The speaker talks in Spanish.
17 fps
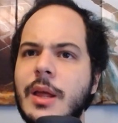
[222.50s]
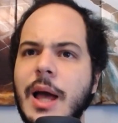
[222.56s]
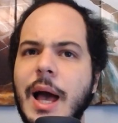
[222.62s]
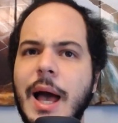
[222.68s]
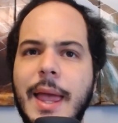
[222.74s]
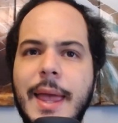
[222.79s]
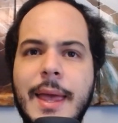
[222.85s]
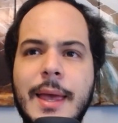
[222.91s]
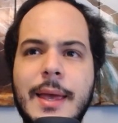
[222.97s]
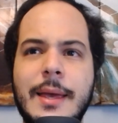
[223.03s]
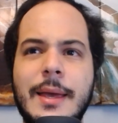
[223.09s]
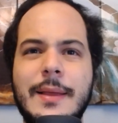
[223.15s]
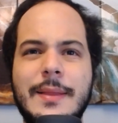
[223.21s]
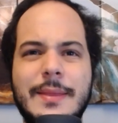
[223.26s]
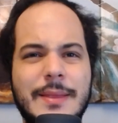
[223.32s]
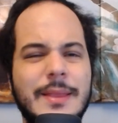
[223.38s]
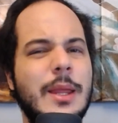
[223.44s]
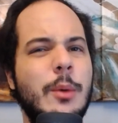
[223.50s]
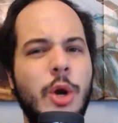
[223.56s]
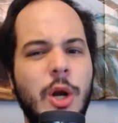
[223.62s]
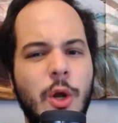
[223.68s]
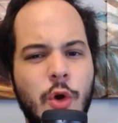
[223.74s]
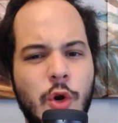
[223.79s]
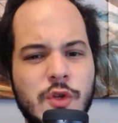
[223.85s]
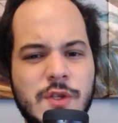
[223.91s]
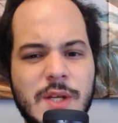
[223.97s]
Eh, debo
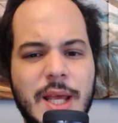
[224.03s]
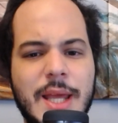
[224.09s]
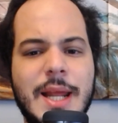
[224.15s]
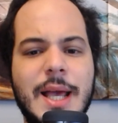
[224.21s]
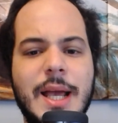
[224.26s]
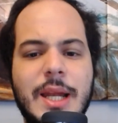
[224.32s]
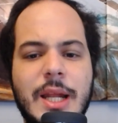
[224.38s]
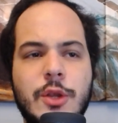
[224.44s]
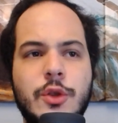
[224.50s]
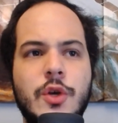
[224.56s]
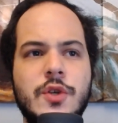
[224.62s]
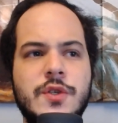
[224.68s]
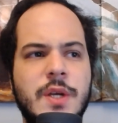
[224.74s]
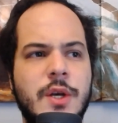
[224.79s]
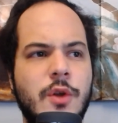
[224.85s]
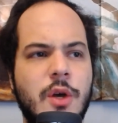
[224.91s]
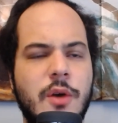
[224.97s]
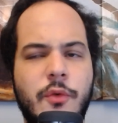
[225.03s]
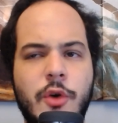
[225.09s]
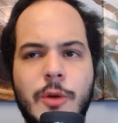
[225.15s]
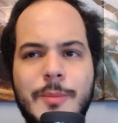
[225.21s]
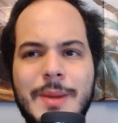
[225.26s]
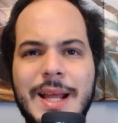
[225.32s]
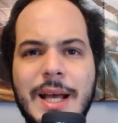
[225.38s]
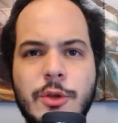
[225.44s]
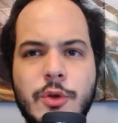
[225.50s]
reconocer que en aquel entonces, creo que fue
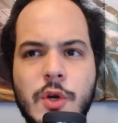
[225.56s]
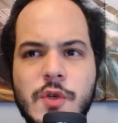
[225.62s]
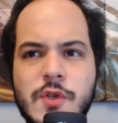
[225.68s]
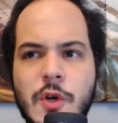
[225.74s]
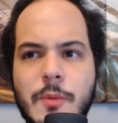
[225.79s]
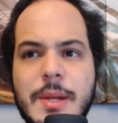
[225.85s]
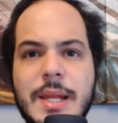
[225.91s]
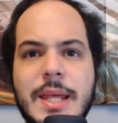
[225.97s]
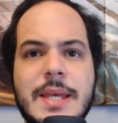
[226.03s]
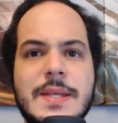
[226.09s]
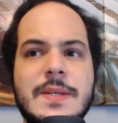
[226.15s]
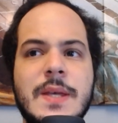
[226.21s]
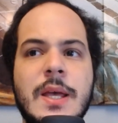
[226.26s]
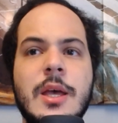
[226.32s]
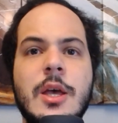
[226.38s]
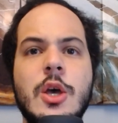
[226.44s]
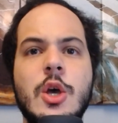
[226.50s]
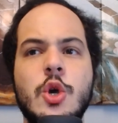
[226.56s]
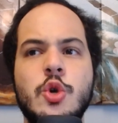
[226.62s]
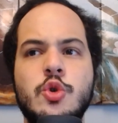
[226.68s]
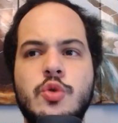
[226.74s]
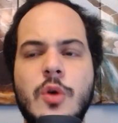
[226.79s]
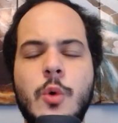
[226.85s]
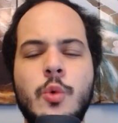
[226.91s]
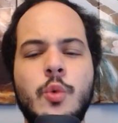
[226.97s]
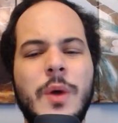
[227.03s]
2014, 2015,
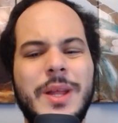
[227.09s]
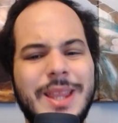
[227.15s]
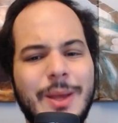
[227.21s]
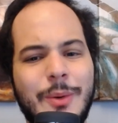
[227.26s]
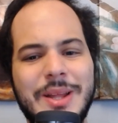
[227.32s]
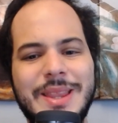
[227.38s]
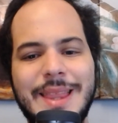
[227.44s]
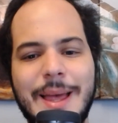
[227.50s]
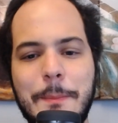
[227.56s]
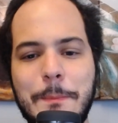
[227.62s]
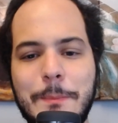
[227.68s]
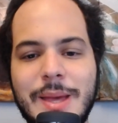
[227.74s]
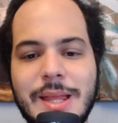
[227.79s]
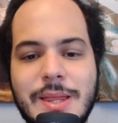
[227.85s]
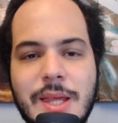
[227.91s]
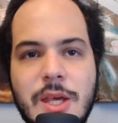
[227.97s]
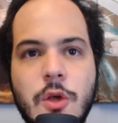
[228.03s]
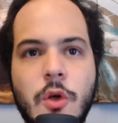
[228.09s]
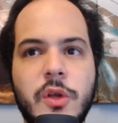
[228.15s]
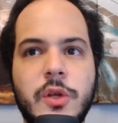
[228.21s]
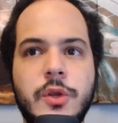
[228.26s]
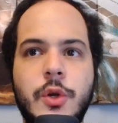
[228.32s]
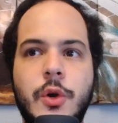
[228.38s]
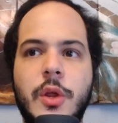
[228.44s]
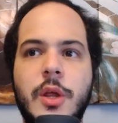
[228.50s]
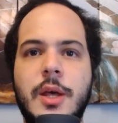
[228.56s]
yo aún no estaba tan metido
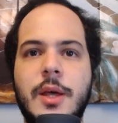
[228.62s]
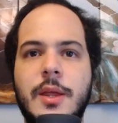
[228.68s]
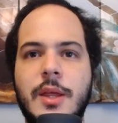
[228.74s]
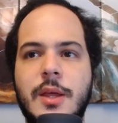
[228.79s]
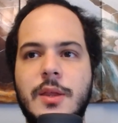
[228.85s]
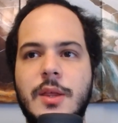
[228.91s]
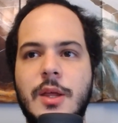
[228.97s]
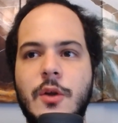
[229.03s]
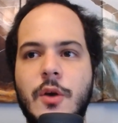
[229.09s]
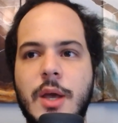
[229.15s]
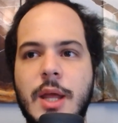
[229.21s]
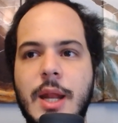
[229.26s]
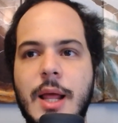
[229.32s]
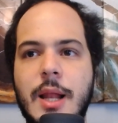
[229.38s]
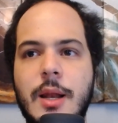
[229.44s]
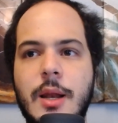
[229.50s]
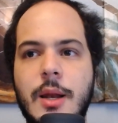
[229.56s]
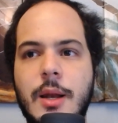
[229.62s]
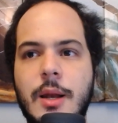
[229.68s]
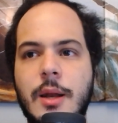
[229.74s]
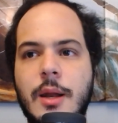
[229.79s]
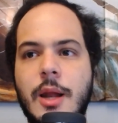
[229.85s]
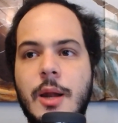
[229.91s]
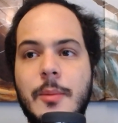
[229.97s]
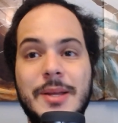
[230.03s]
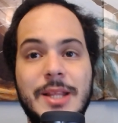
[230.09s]
dentro de, lo que era
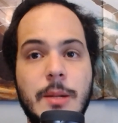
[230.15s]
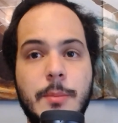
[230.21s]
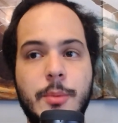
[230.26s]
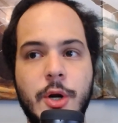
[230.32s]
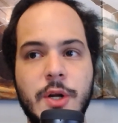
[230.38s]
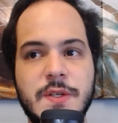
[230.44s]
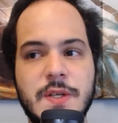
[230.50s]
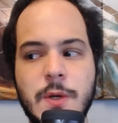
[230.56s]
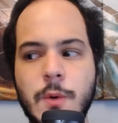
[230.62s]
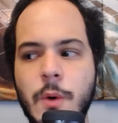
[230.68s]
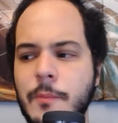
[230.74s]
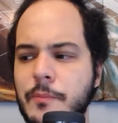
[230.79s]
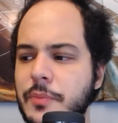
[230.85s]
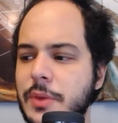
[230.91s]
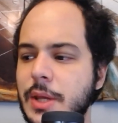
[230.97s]
el, metal progresivo.